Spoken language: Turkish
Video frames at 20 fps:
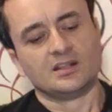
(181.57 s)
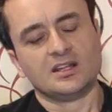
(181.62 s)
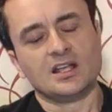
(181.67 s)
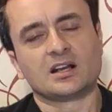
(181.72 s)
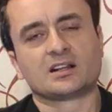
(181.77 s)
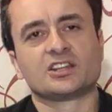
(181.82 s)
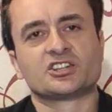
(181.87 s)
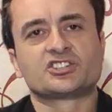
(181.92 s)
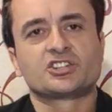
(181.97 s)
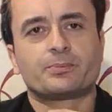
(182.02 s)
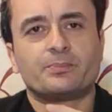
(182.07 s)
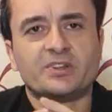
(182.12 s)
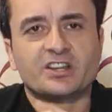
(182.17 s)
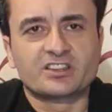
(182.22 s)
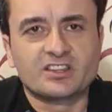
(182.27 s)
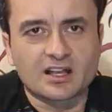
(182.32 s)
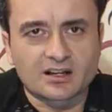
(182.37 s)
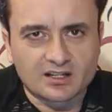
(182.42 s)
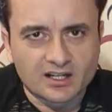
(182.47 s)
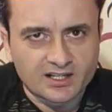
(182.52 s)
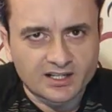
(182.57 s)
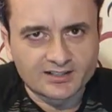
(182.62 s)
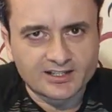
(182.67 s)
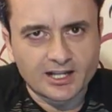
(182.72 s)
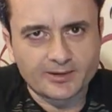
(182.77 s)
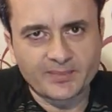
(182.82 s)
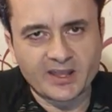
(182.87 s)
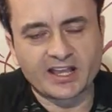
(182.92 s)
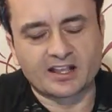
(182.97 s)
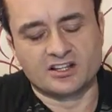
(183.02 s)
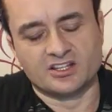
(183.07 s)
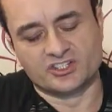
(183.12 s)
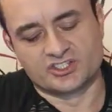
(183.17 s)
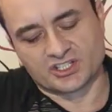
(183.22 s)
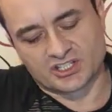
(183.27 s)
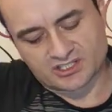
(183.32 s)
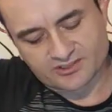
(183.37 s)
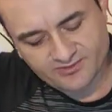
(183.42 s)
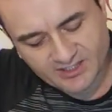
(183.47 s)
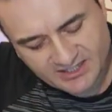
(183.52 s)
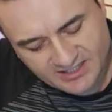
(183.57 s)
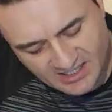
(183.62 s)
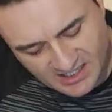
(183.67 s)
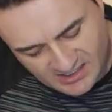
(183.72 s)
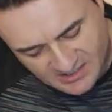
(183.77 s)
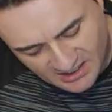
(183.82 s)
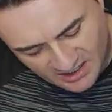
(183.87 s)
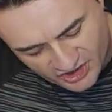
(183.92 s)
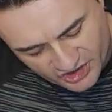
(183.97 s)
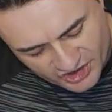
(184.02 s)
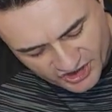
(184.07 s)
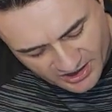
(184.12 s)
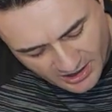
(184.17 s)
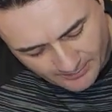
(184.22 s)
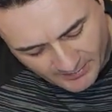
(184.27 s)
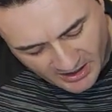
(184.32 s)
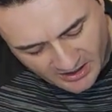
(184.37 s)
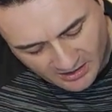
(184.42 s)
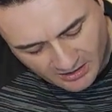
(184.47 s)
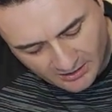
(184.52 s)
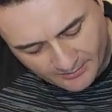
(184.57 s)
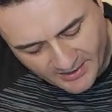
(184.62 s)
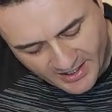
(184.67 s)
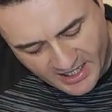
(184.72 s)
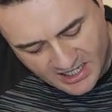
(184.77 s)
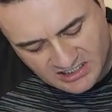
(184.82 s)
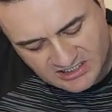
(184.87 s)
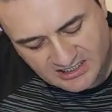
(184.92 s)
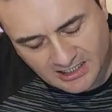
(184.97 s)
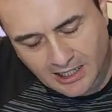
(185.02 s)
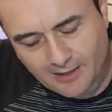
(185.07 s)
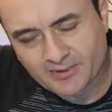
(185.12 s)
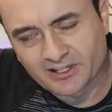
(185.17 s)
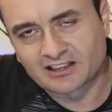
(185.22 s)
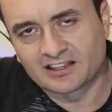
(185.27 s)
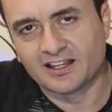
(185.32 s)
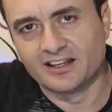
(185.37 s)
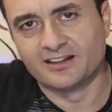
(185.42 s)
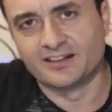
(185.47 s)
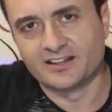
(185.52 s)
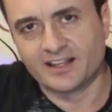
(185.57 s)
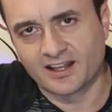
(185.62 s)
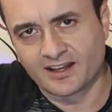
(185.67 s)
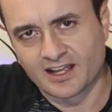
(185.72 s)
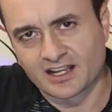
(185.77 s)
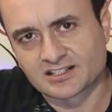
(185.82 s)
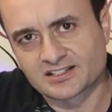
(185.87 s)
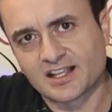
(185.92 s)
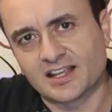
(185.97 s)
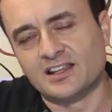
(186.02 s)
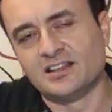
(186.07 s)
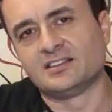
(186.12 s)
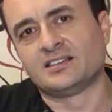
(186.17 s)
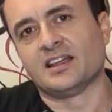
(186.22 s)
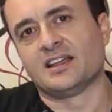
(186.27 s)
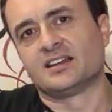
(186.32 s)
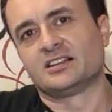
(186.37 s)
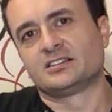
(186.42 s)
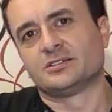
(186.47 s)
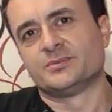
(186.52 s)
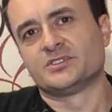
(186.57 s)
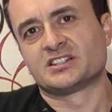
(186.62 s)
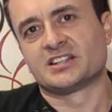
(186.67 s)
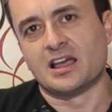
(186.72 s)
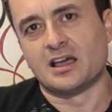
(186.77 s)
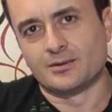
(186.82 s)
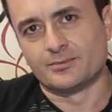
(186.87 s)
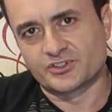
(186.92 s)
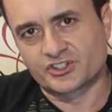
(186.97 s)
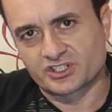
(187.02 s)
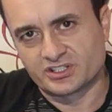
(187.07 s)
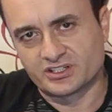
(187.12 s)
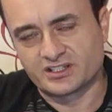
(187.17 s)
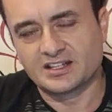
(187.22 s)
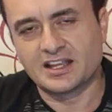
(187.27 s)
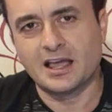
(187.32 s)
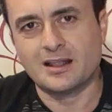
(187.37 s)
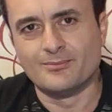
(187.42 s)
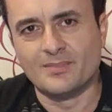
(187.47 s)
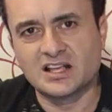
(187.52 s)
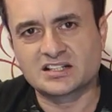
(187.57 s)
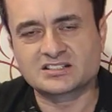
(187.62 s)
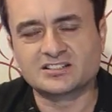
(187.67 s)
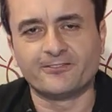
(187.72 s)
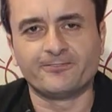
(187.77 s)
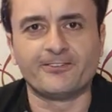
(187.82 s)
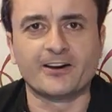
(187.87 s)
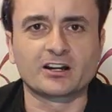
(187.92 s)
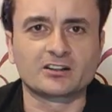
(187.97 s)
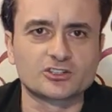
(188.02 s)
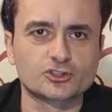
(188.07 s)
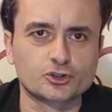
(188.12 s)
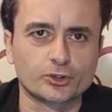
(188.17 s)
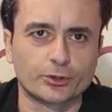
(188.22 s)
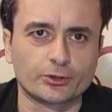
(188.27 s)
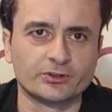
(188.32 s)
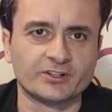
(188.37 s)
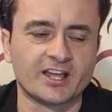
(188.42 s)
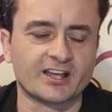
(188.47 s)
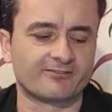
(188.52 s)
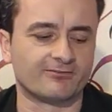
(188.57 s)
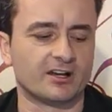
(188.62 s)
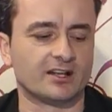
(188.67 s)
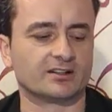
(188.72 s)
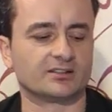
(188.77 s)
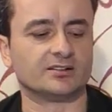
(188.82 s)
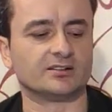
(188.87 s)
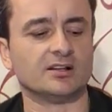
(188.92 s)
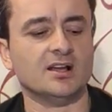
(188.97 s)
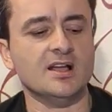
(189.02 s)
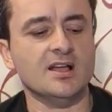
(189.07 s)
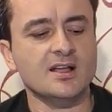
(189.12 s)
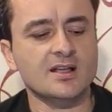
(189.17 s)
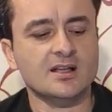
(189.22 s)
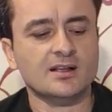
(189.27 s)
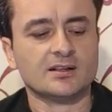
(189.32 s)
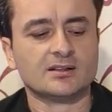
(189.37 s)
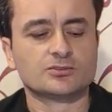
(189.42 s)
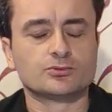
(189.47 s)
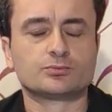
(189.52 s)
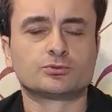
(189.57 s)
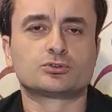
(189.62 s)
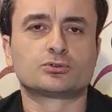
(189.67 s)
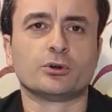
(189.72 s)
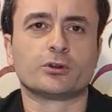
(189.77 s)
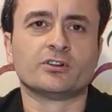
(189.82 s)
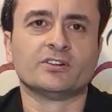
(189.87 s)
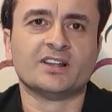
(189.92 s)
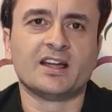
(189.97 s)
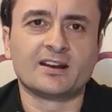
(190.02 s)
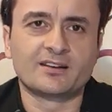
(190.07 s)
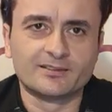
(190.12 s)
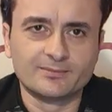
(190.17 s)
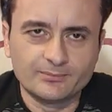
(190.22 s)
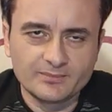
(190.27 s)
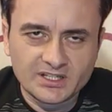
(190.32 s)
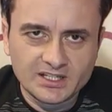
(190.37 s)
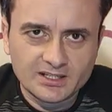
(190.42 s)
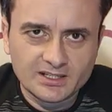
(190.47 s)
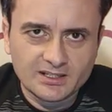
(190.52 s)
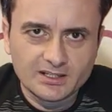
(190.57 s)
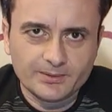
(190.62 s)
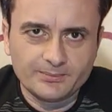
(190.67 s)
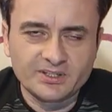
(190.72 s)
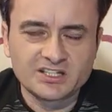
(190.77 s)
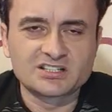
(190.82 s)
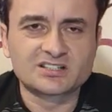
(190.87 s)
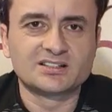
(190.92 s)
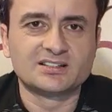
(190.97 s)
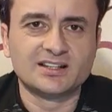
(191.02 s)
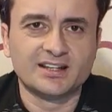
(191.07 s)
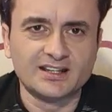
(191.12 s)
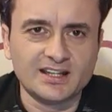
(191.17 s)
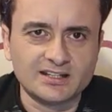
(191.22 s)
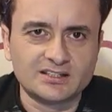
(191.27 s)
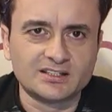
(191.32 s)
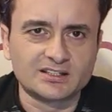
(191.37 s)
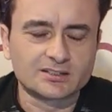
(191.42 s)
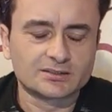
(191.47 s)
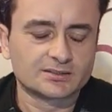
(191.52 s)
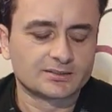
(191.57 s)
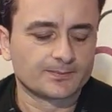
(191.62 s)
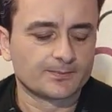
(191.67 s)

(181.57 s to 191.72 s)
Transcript: Yaklaşık 1 dakika kadar bekleyeceğiz ve DSL ışığına bakalım. Eğer sabitlenir yanarsa internetimiz gelmiştir. Gelmezse farklı sorunlar vardır. Bu sorunların e, birisi de nedir?